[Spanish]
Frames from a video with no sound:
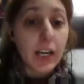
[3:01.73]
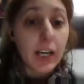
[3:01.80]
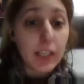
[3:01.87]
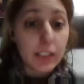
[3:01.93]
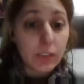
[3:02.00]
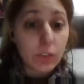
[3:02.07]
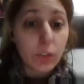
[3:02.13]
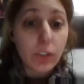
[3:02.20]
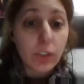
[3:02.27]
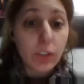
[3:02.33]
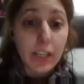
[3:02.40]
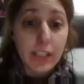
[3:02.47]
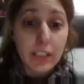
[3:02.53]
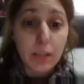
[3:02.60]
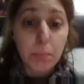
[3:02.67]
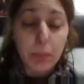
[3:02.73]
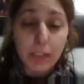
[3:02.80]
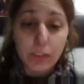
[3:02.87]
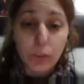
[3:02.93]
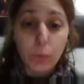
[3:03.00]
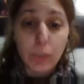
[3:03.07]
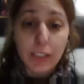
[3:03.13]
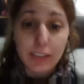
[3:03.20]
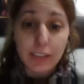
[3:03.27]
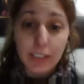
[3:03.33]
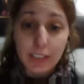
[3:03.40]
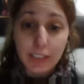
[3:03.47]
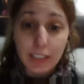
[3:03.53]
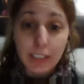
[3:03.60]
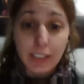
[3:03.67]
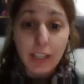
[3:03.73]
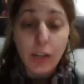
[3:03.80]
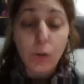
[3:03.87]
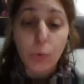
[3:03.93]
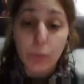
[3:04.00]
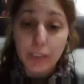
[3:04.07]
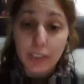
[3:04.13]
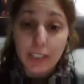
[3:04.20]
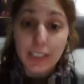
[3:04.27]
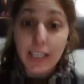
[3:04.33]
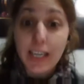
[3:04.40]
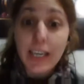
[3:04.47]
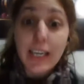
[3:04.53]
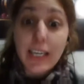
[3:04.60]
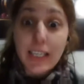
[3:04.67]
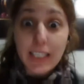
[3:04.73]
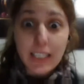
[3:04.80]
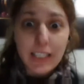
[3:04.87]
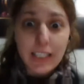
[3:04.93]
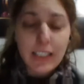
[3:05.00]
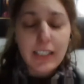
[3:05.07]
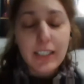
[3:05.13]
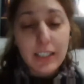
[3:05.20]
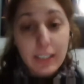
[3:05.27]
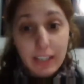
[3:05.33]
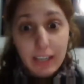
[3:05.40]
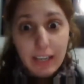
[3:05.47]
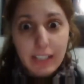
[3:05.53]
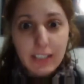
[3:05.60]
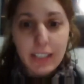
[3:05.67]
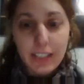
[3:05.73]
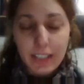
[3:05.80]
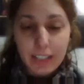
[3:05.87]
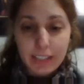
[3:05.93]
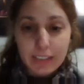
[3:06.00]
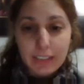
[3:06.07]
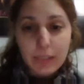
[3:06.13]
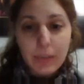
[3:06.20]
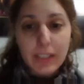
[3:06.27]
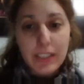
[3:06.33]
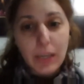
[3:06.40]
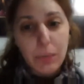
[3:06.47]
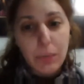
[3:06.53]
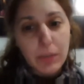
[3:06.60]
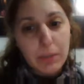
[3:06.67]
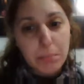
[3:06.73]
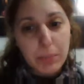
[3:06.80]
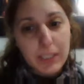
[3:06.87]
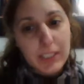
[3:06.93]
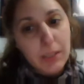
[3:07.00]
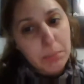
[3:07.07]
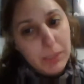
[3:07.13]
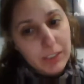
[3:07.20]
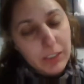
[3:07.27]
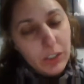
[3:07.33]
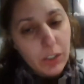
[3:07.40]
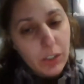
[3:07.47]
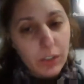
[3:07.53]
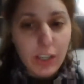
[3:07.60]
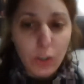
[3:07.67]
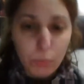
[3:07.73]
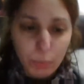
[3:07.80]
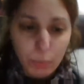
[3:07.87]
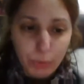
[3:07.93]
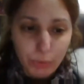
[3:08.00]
el reto que es el planteo de una estrategia con nuestras ideas y creativas a una empresa prestigiosa como Ford.